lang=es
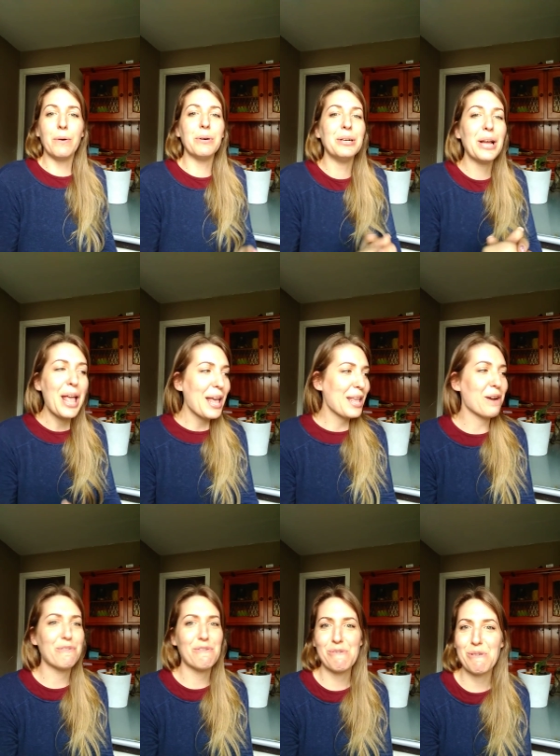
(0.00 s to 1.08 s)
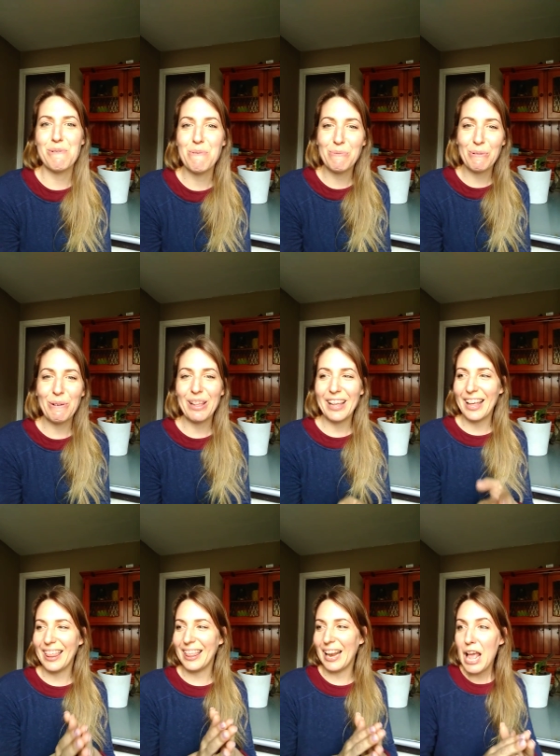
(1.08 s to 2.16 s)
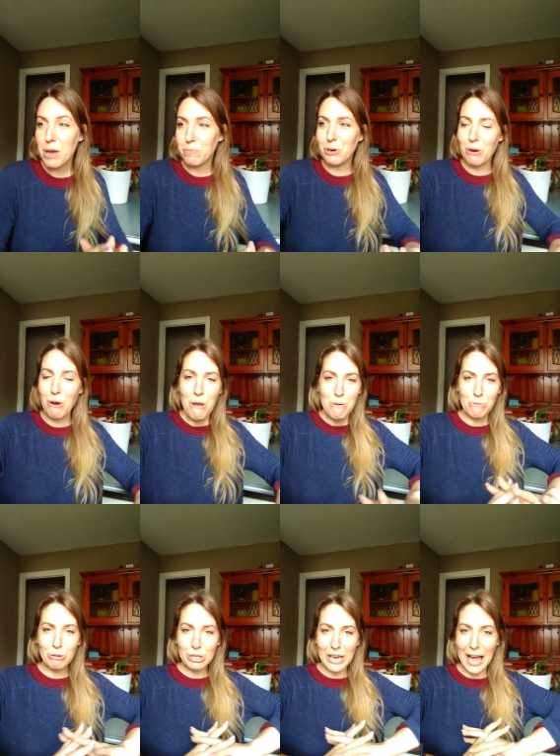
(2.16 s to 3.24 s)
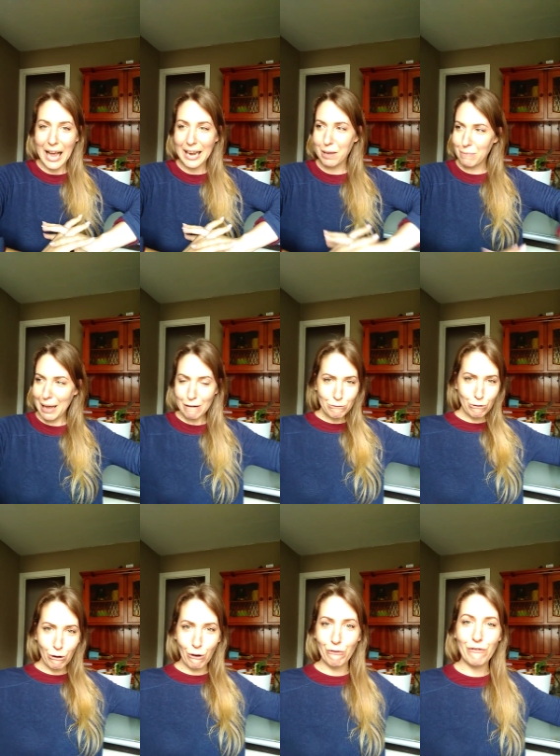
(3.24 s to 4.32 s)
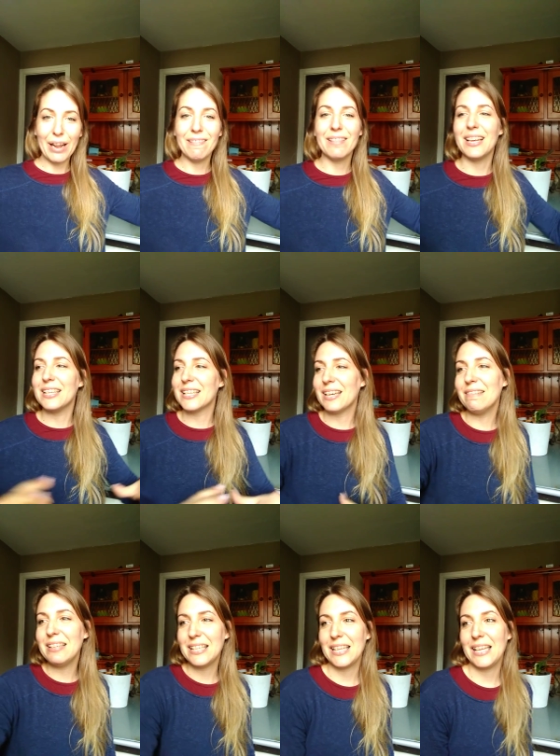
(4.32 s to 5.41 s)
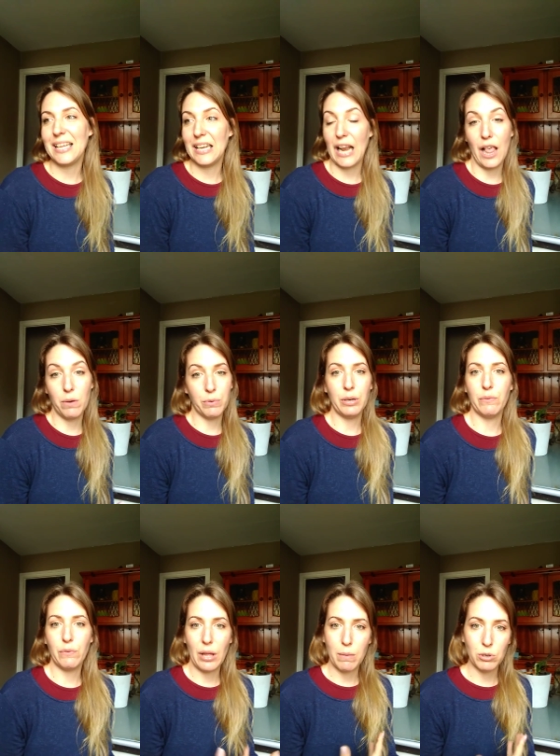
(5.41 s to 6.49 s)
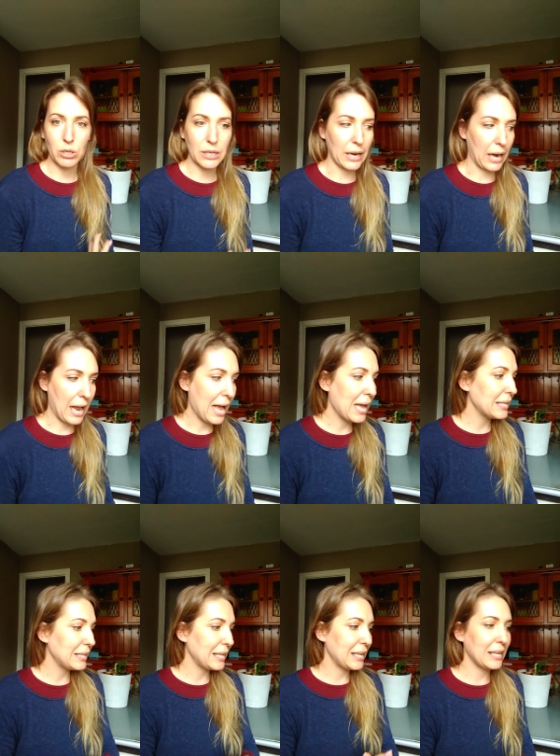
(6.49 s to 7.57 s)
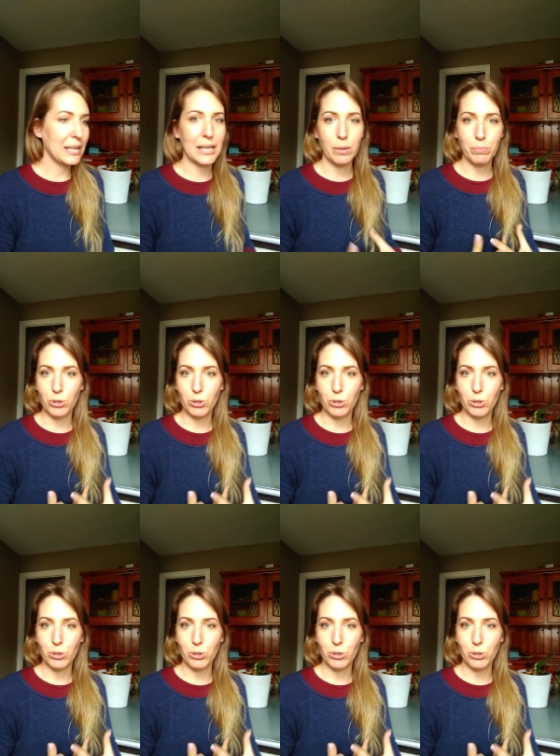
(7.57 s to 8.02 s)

pero ya fue como un poco de decir, bueno, vamos a, quemar todos los frentes, ¿sabes? Y, y nada, bueno, fui a Montserrat y